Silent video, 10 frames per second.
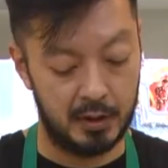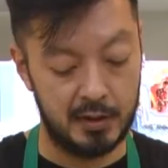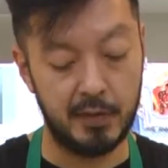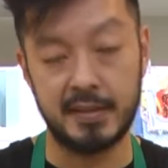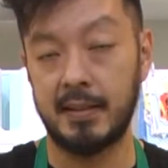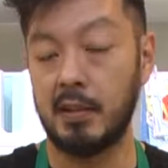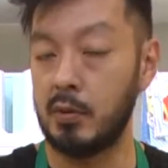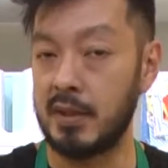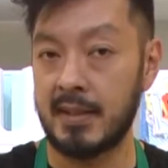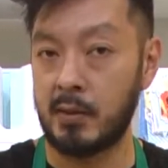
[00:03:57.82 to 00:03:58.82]
Se você não
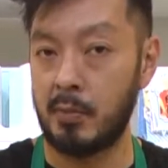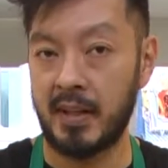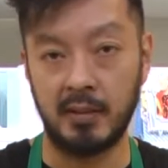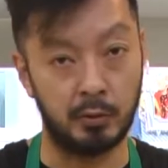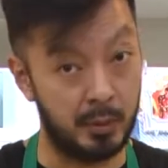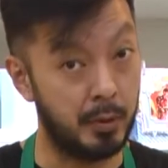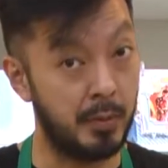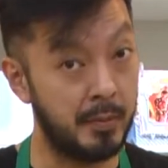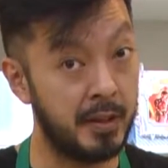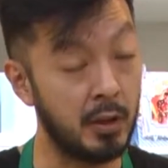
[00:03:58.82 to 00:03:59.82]
quiser dobrar, não tem
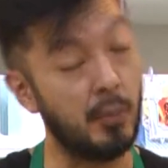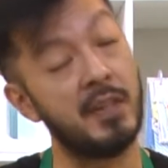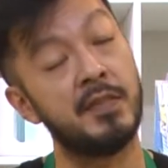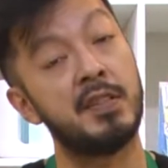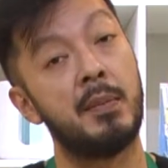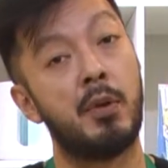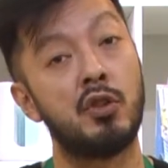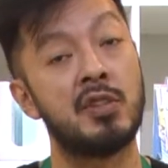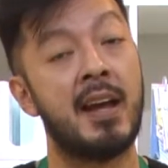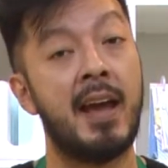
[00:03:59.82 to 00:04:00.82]
problema nenhum, mas você pode
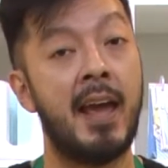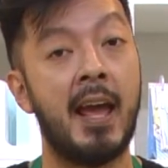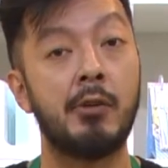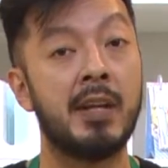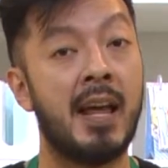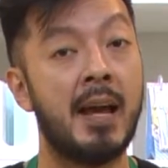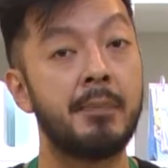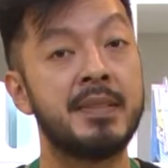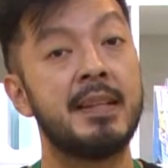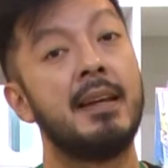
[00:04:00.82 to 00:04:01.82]
usar régua e
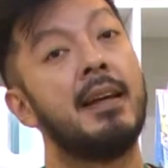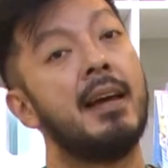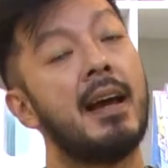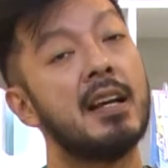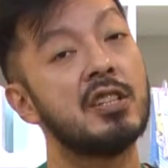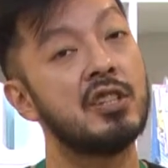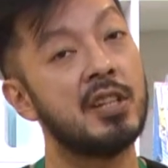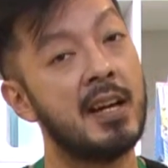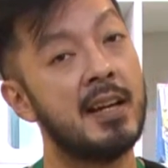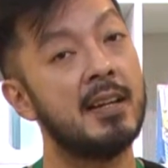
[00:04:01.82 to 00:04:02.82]
lápis,
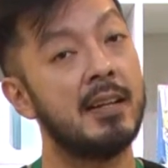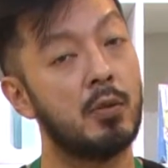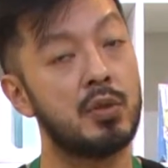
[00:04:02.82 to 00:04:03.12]
achar o